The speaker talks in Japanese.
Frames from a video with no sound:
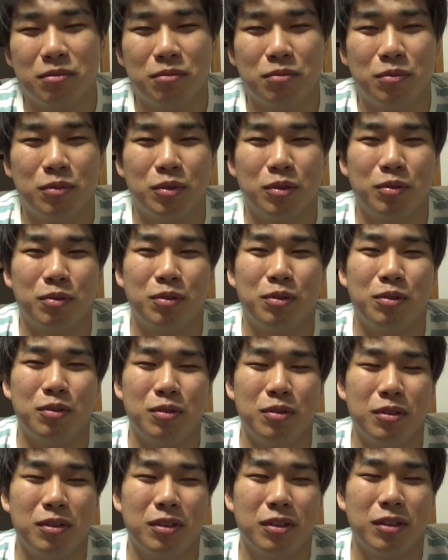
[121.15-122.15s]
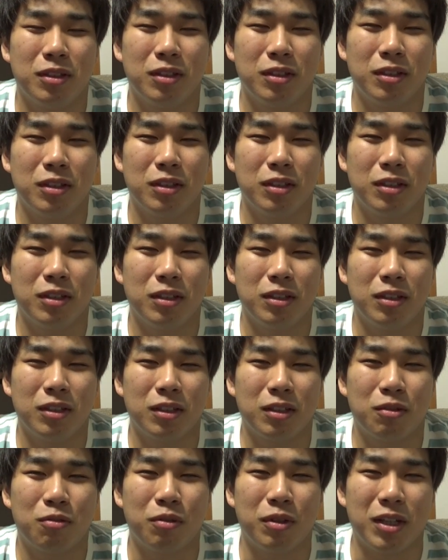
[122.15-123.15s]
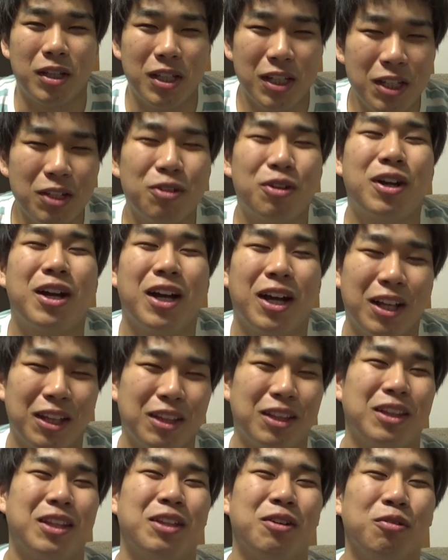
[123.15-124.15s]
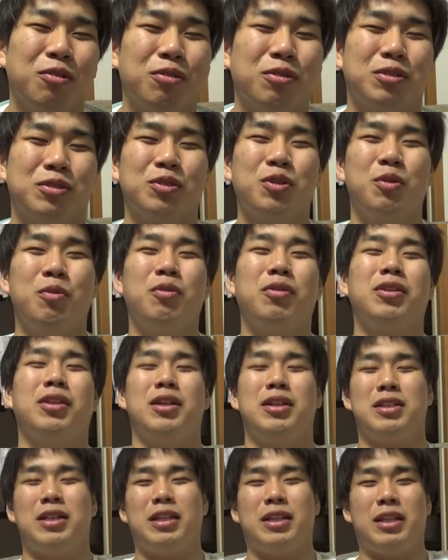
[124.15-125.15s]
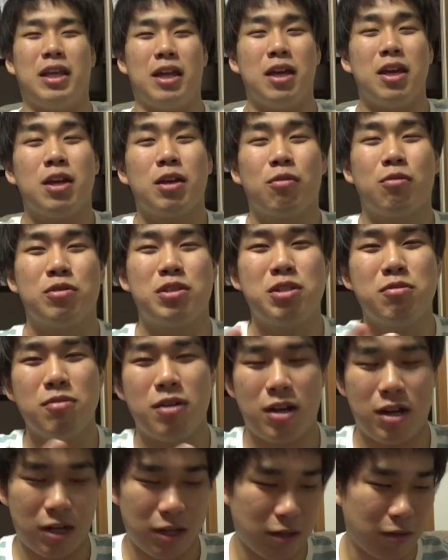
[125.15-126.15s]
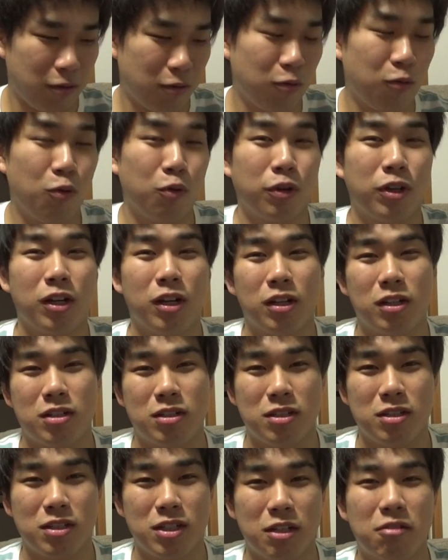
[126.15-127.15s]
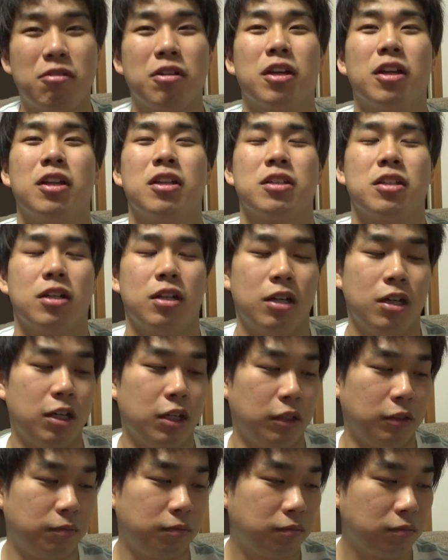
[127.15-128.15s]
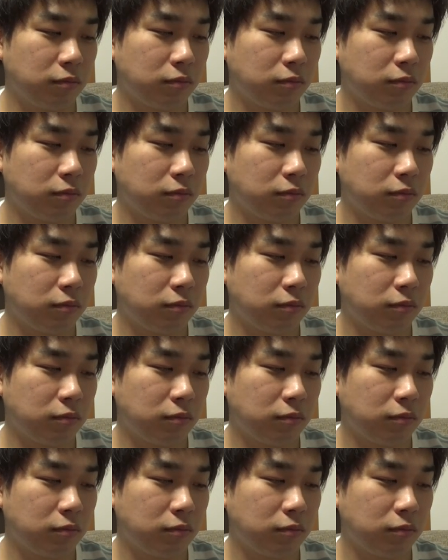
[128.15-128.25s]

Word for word: もうこれいいのかってほんとすごい思っただってこっちはお客なわけですから